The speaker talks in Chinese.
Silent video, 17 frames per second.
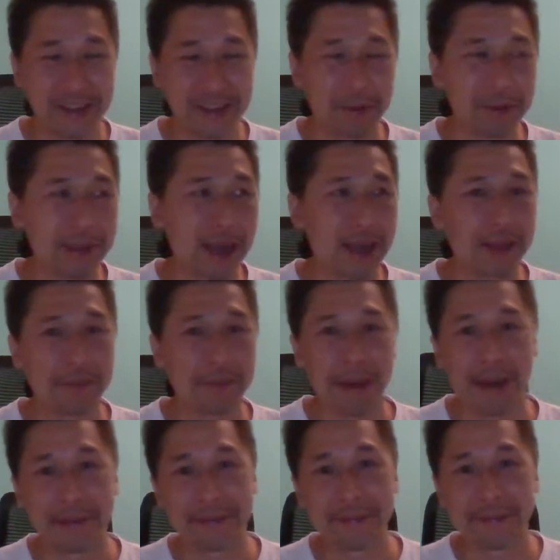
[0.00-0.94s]
那么大的
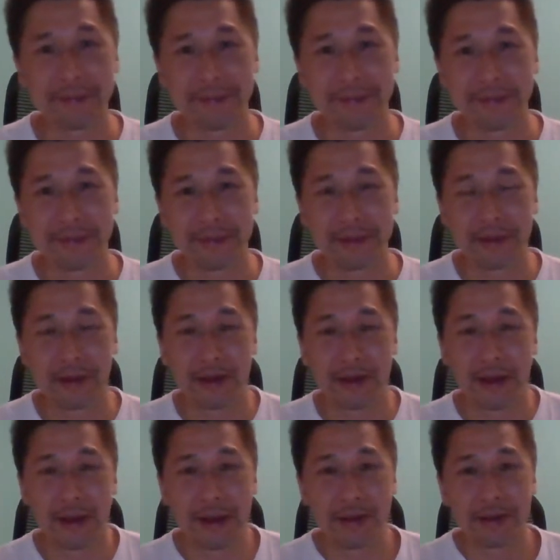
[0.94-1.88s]
盘，
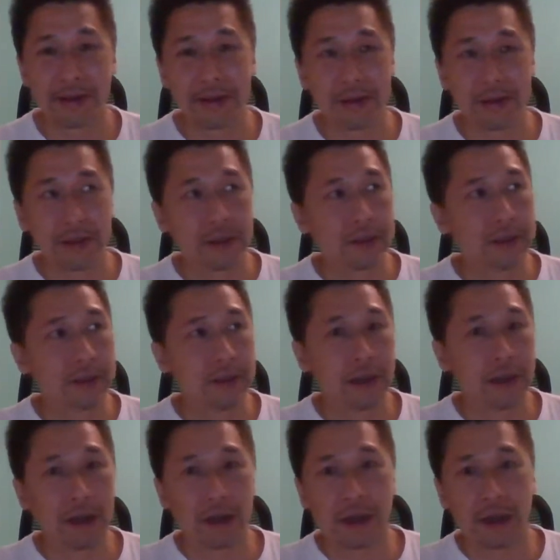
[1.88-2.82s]
啊
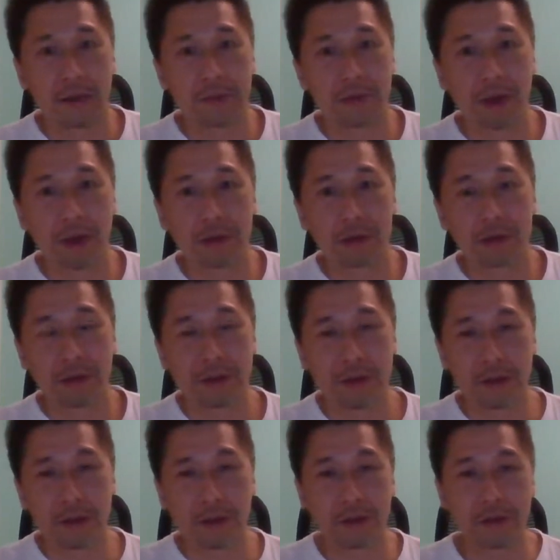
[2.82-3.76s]
啊！不要
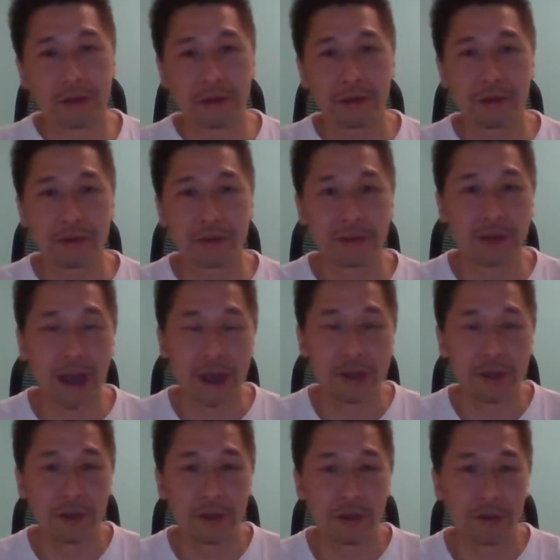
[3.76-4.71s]
说哪一
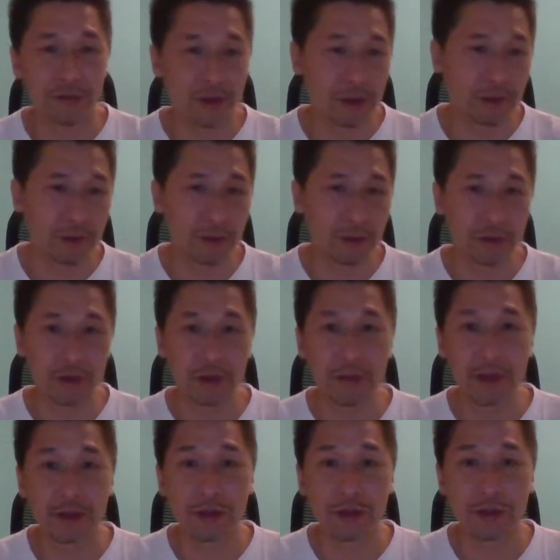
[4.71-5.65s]
只股份了，我随
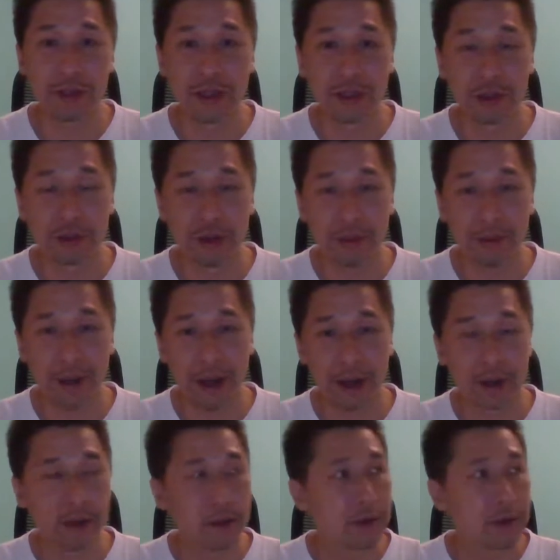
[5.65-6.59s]
便说几句吧。
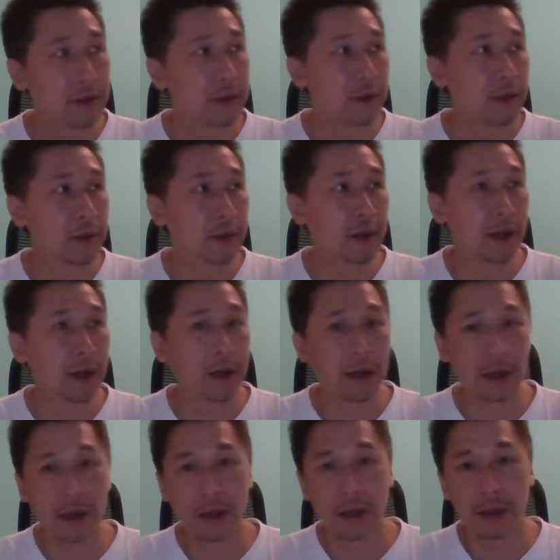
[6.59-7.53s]

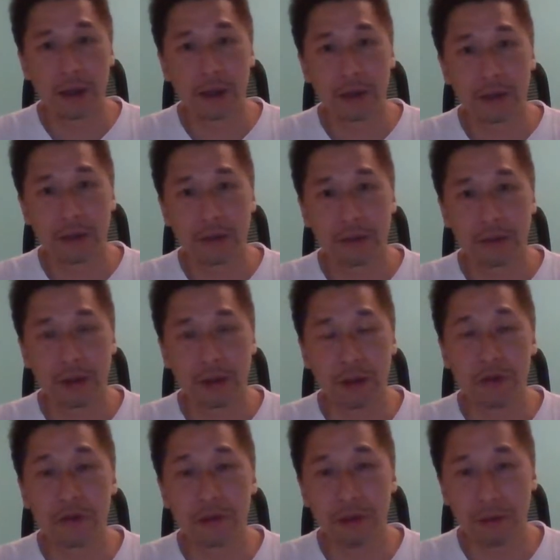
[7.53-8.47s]
啊，
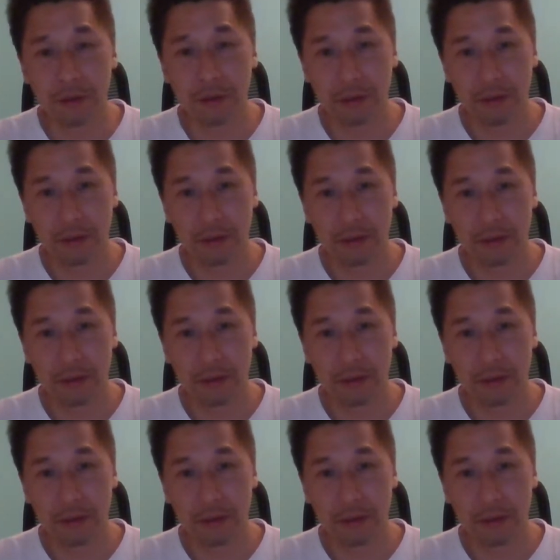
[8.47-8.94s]
腾讯，